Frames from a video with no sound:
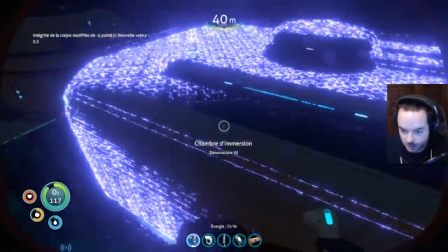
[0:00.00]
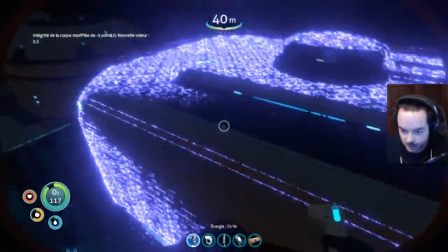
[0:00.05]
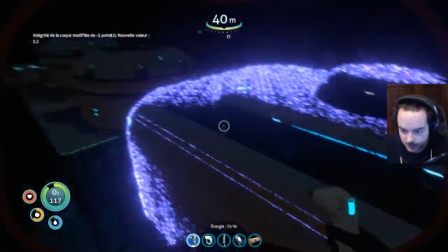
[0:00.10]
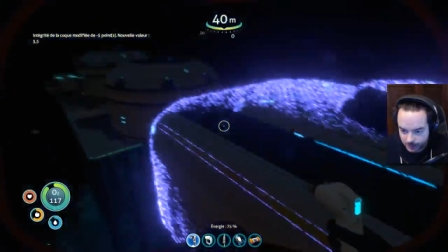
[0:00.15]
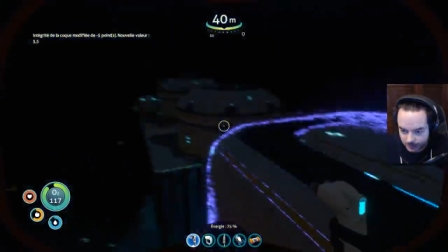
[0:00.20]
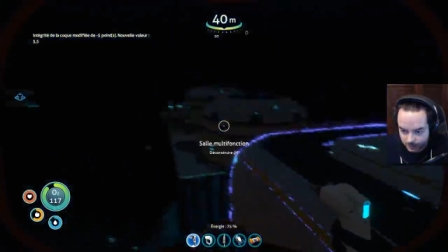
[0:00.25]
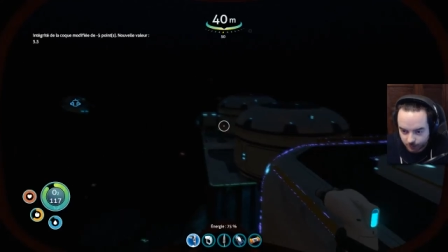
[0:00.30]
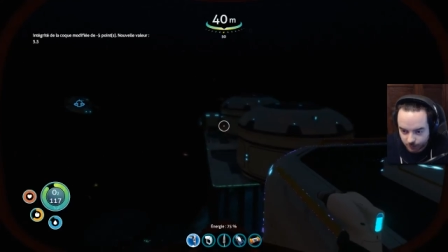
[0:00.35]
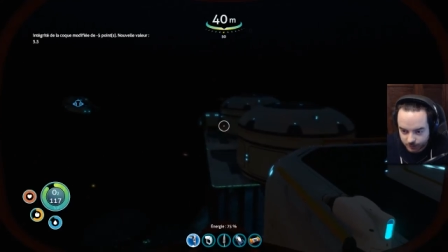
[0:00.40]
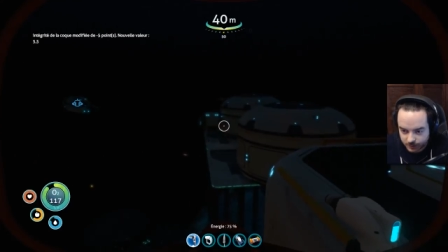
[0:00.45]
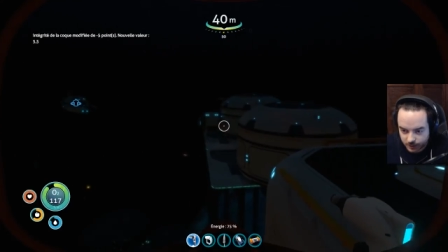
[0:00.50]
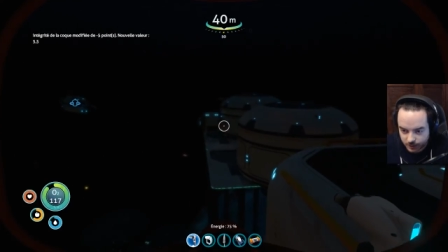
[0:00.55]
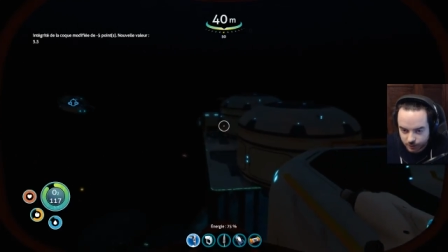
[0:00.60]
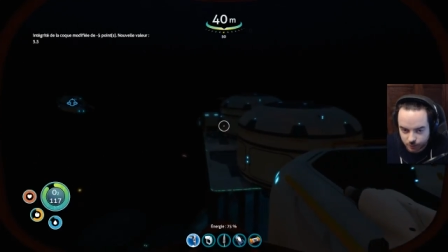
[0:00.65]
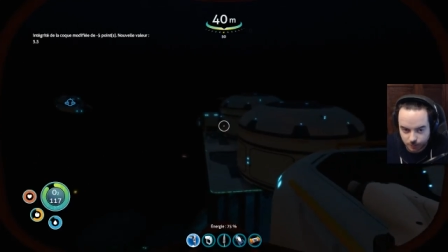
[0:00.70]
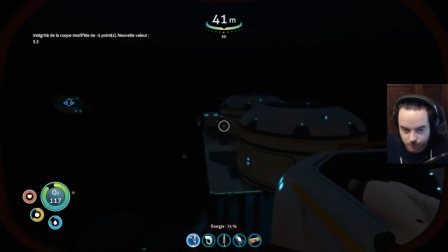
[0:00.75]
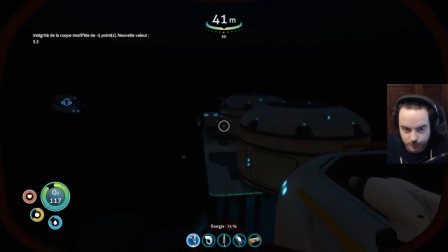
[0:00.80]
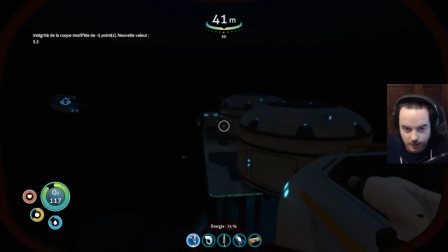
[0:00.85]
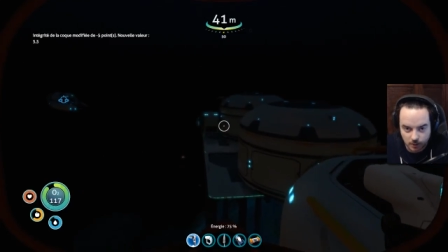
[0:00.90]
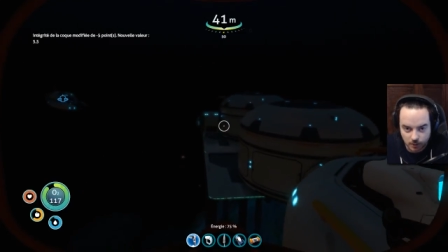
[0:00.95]
et c'est pour ça que
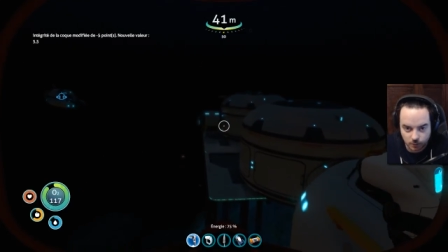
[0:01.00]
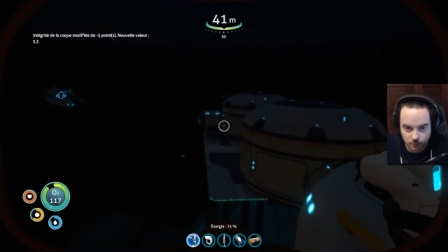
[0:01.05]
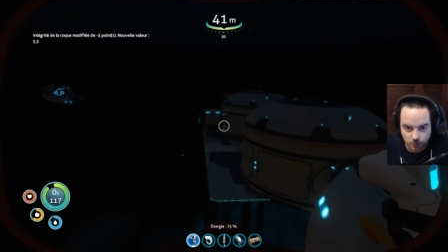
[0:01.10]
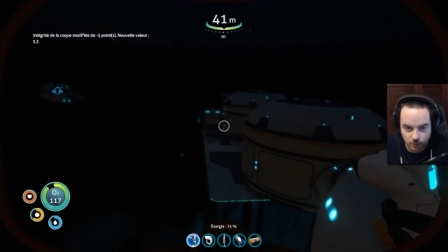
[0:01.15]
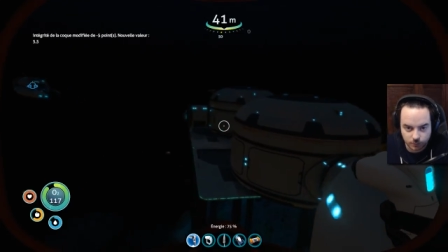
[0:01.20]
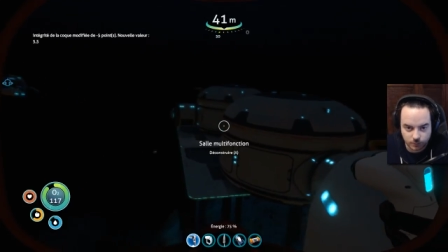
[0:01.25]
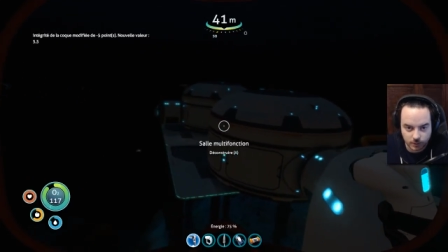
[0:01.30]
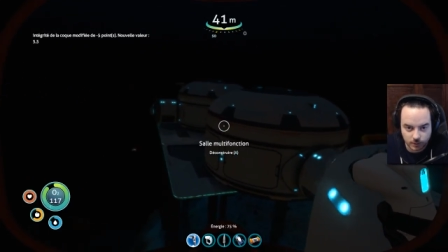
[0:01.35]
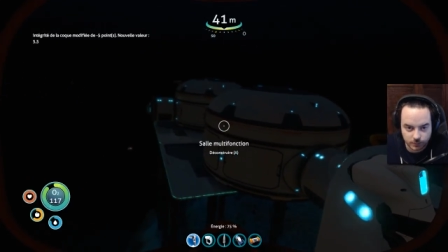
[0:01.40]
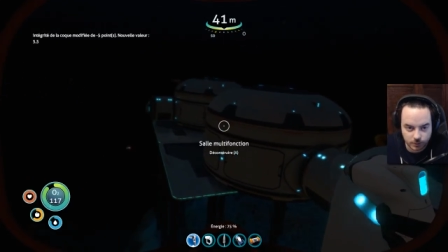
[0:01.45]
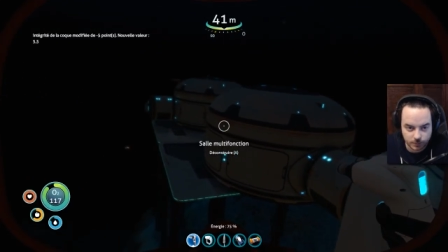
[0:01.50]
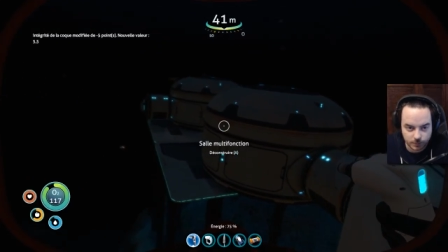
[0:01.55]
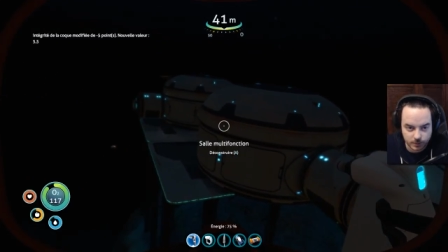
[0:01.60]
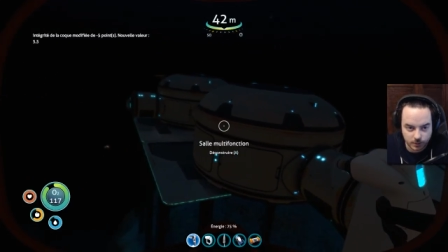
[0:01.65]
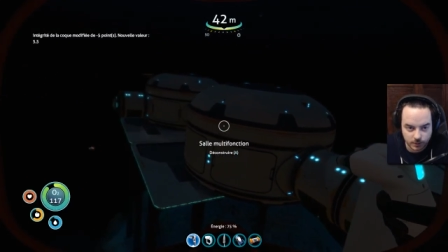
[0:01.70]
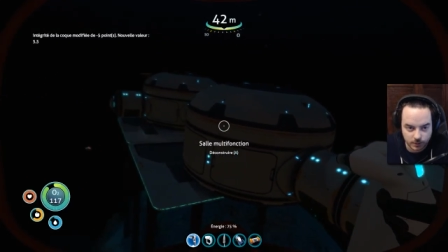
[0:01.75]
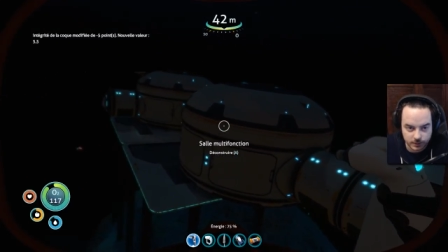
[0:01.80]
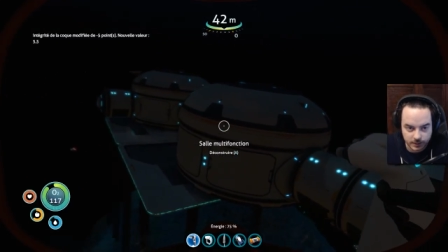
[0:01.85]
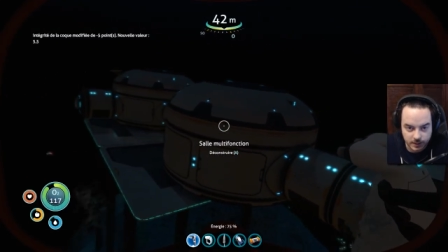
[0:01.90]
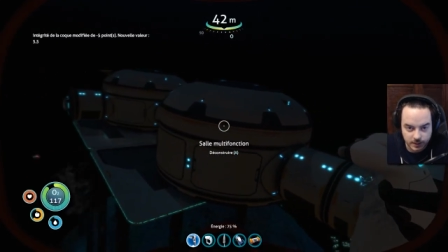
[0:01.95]
je parle encore une fois de
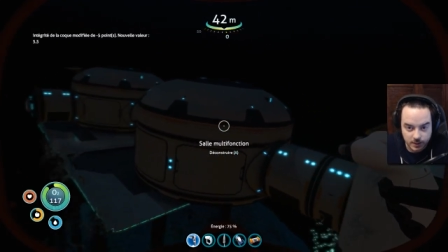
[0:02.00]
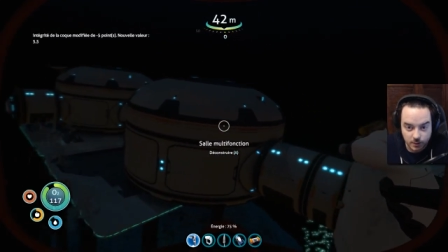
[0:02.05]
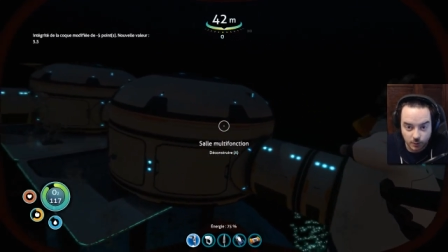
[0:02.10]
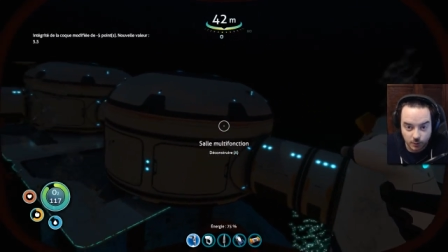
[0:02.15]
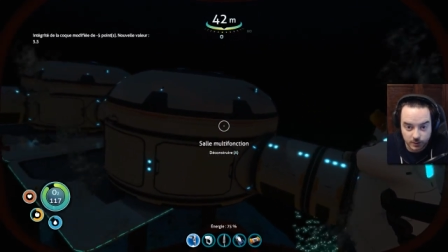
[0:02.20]
priorité.